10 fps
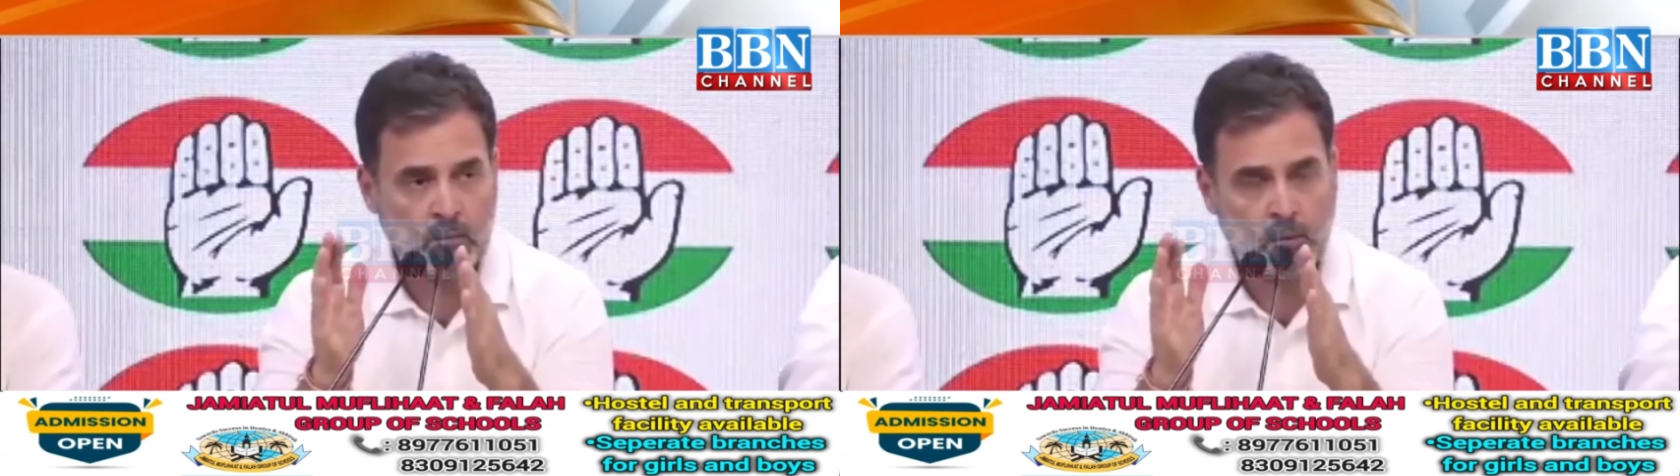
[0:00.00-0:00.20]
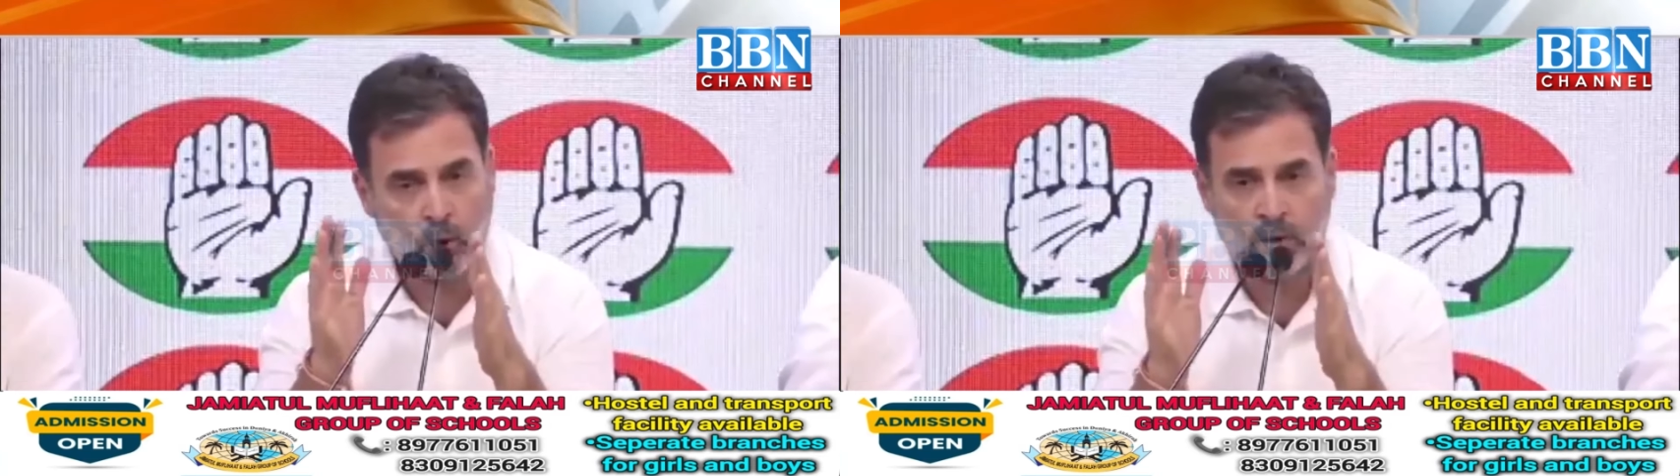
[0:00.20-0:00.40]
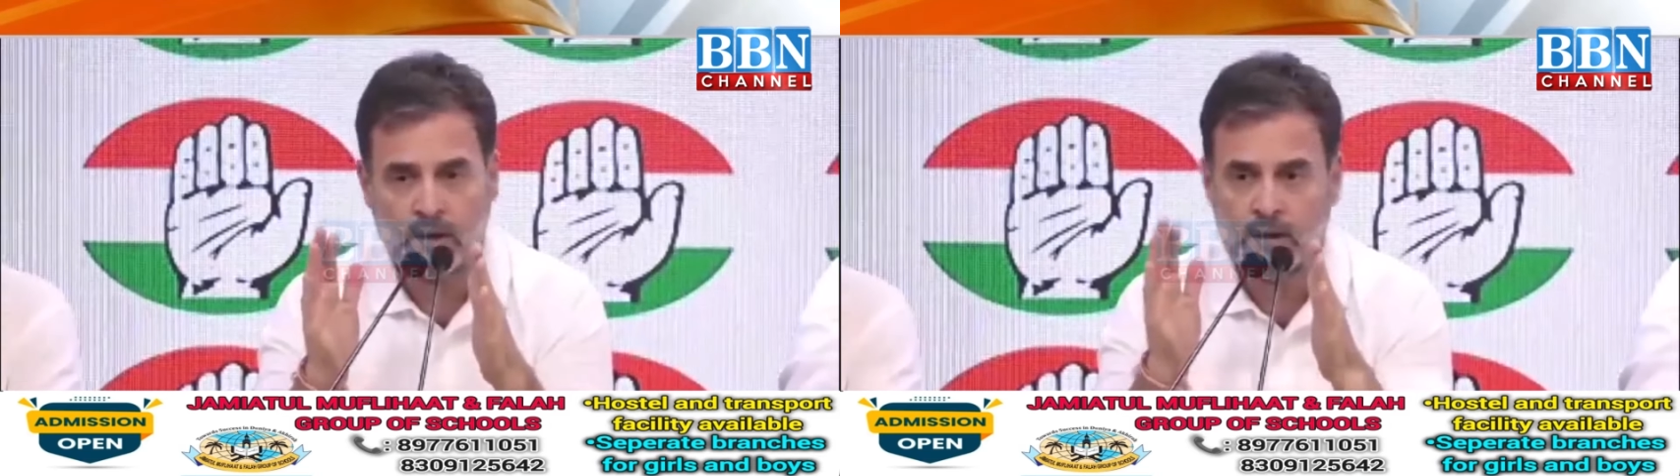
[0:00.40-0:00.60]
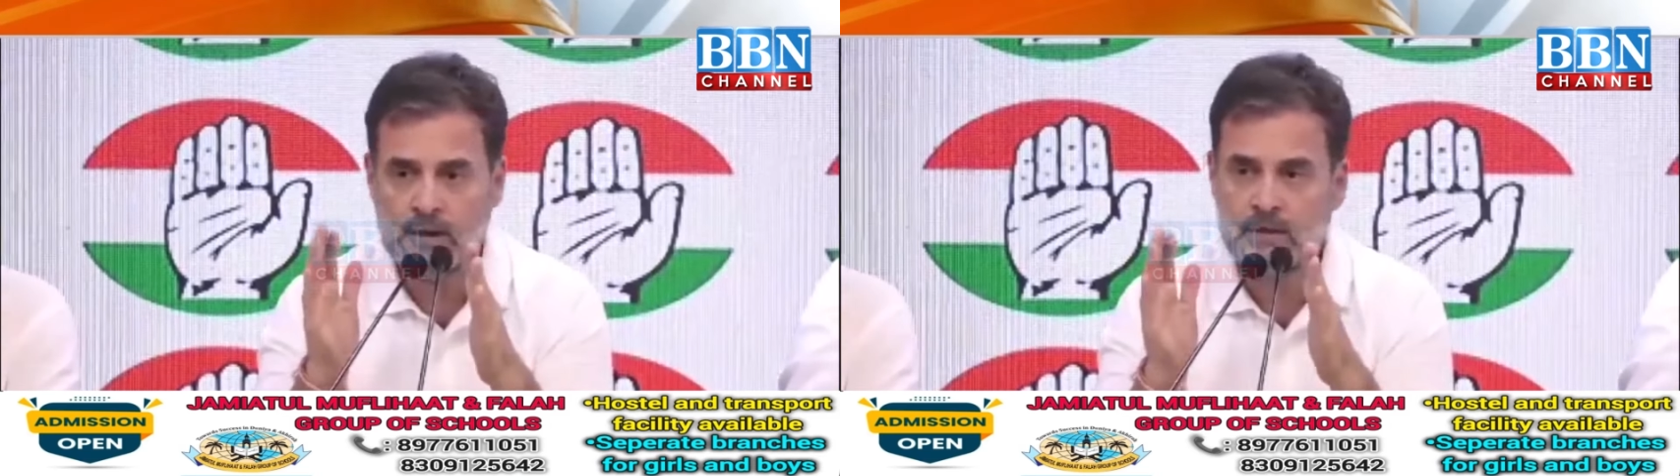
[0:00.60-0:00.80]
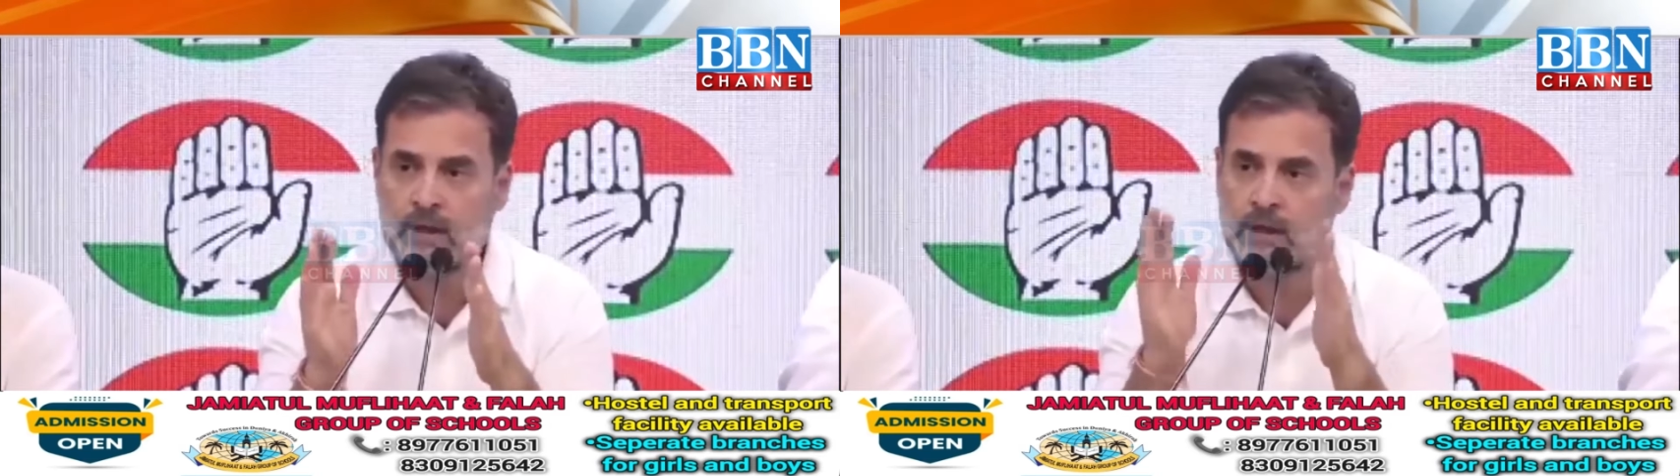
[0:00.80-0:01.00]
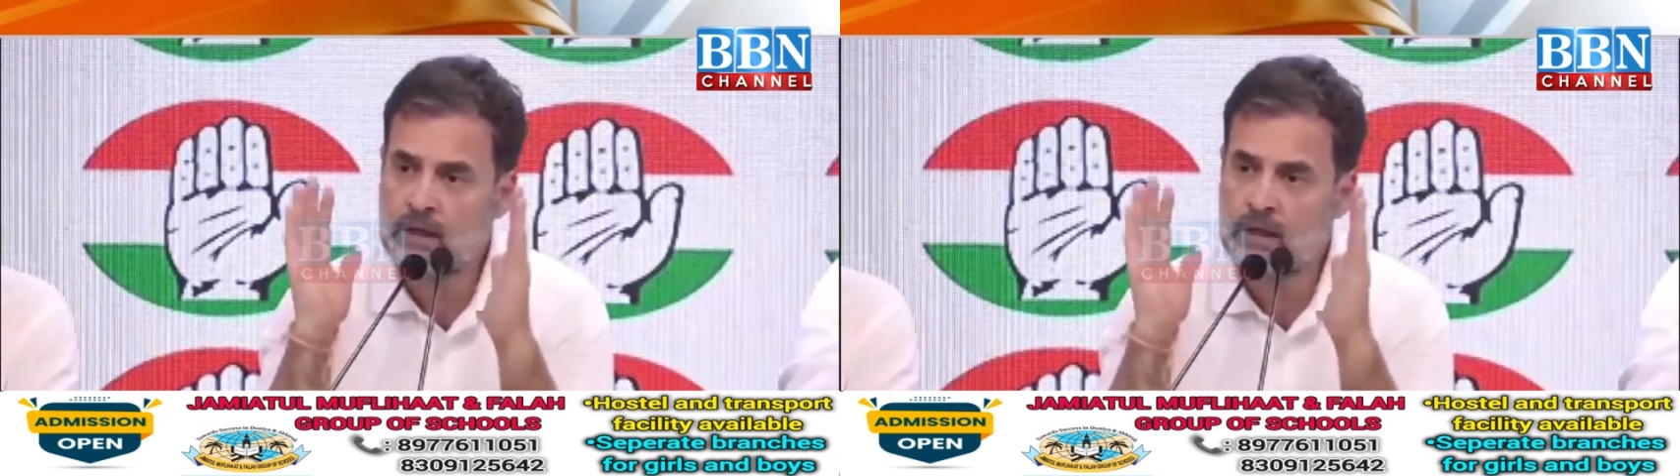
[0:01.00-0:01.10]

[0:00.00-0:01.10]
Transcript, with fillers: दो तीन चीजें